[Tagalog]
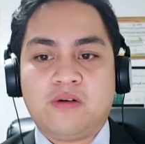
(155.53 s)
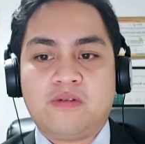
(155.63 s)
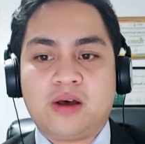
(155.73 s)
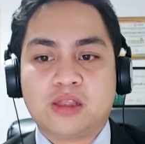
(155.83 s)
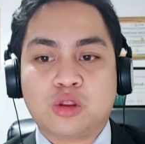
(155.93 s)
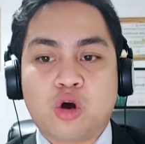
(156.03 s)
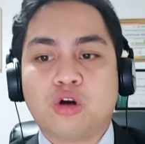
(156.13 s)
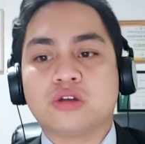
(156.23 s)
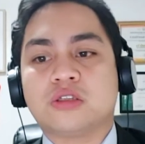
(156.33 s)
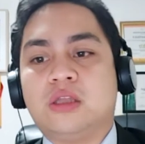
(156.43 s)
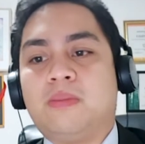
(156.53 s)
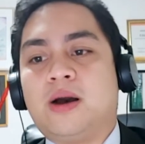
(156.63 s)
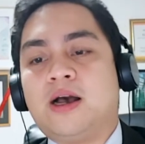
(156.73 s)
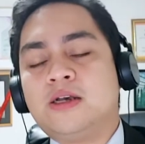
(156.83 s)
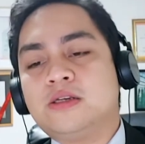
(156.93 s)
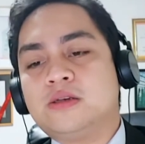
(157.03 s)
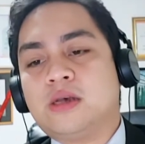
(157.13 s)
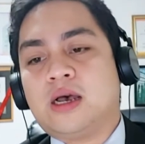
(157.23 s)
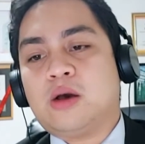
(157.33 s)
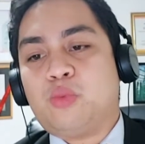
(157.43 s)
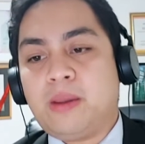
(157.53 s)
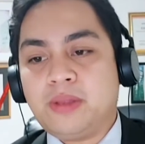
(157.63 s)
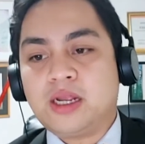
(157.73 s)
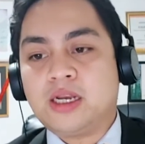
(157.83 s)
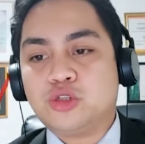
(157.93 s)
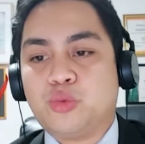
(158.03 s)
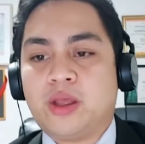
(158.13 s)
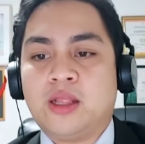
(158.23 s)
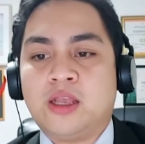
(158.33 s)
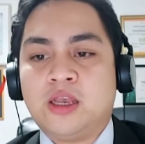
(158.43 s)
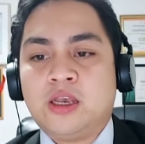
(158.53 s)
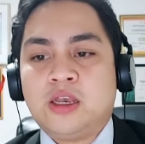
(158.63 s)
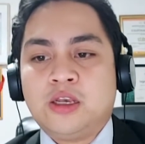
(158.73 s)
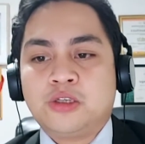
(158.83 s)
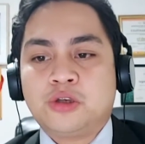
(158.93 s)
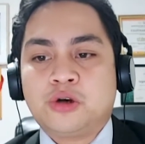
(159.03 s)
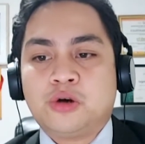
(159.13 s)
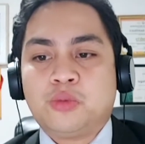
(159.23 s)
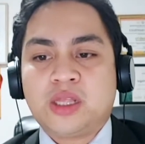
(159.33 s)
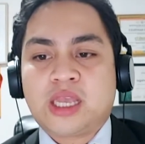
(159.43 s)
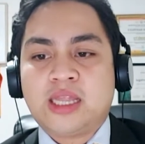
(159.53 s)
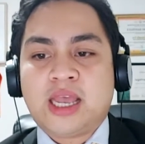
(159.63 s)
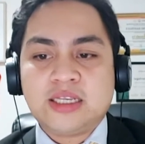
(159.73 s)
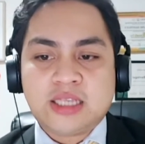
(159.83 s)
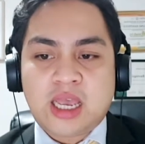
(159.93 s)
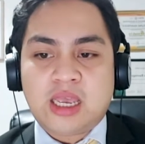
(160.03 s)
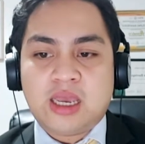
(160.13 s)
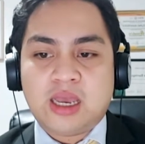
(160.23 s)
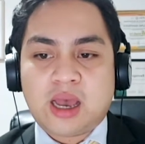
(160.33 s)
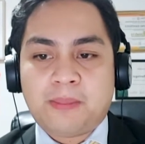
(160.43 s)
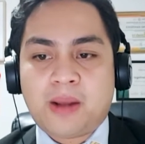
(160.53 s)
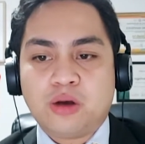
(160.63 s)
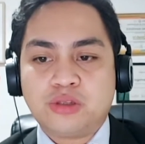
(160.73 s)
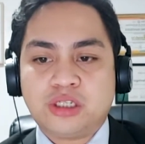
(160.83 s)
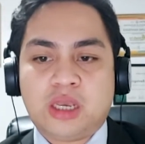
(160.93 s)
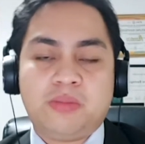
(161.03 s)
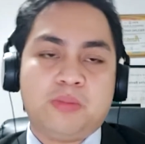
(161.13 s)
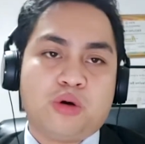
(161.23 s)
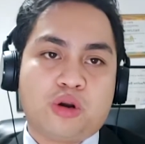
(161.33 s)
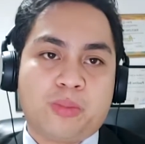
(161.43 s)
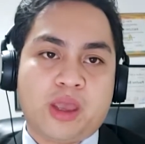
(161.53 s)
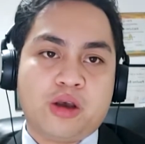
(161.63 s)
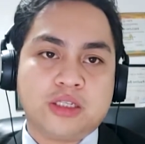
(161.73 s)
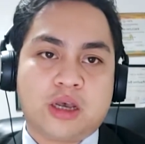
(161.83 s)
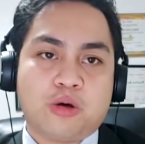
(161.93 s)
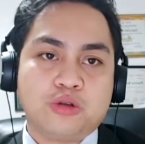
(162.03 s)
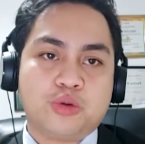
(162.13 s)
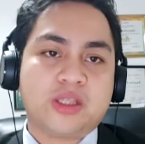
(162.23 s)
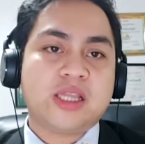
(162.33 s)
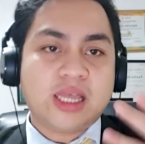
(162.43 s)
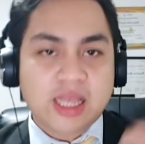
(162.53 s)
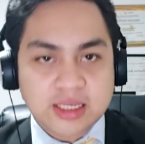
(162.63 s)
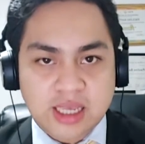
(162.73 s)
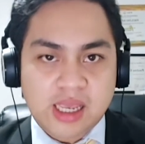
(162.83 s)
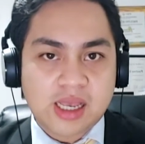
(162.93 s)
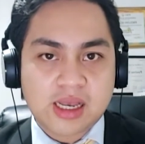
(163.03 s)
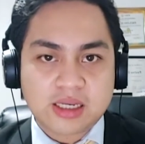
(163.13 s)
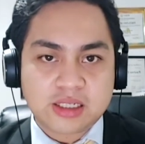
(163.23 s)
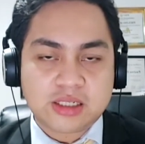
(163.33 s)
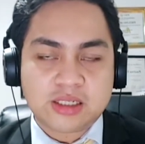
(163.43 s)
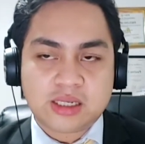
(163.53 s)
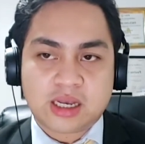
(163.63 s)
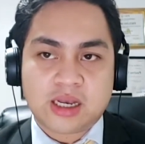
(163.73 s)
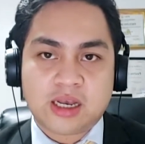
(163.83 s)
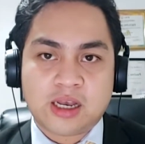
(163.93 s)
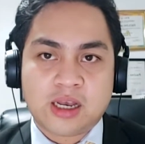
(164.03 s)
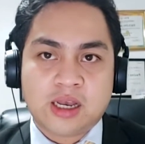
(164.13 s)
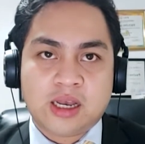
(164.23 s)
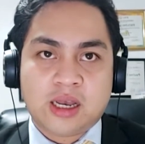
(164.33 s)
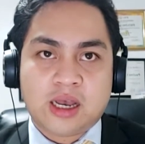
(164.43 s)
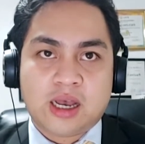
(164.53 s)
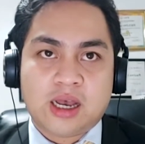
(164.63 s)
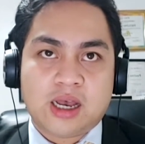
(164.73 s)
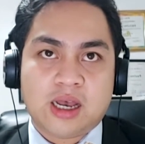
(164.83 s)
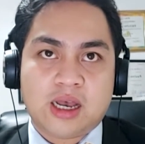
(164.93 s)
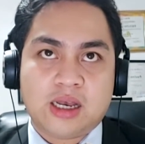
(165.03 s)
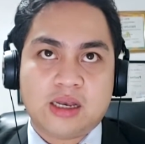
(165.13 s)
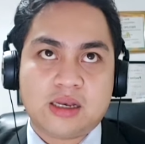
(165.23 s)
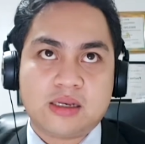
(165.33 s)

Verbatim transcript: of uh, talks, di ba? Uh, webinar as well. So, what can I say about JB Borromeo as a coach? What can I say as uh, uh,